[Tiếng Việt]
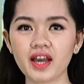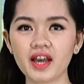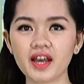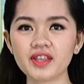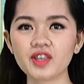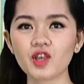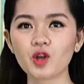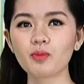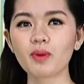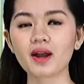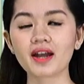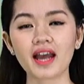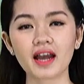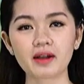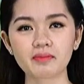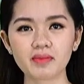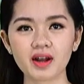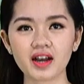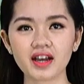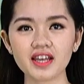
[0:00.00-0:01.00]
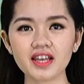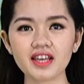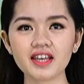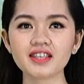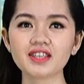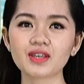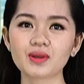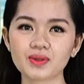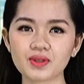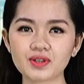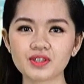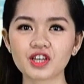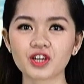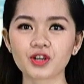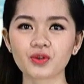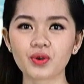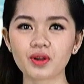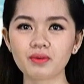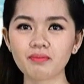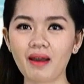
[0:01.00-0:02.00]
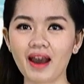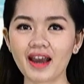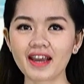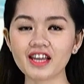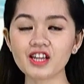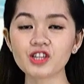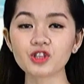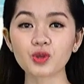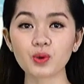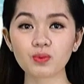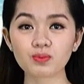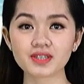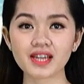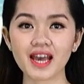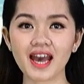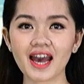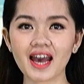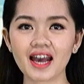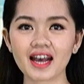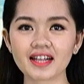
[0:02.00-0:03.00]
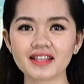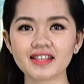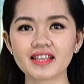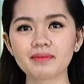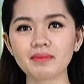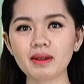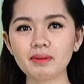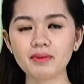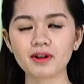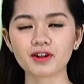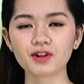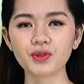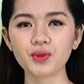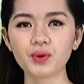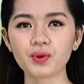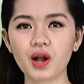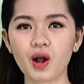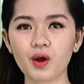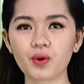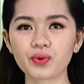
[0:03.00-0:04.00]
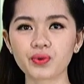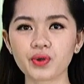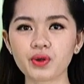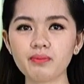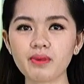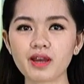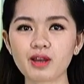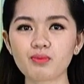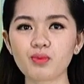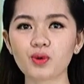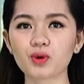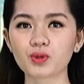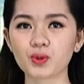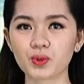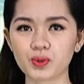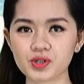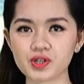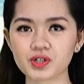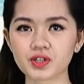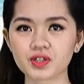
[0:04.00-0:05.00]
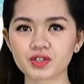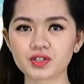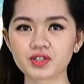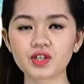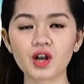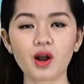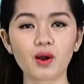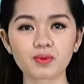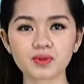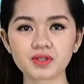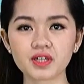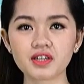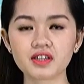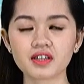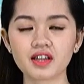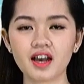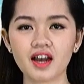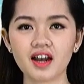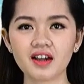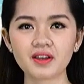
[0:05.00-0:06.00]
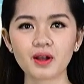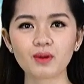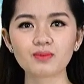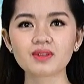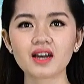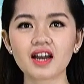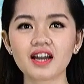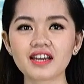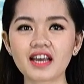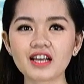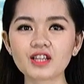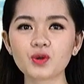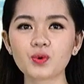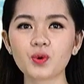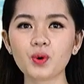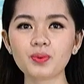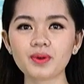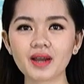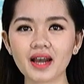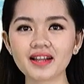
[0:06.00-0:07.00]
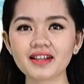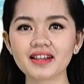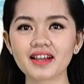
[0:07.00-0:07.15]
Nhiều mặt hàng mới, nhiều chương trình khuyến mãi tung ra nhằm đáp ứng nhu cầu chuẩn bị mùa tụ trường cho học sinh, đồng thời để thu hút khách.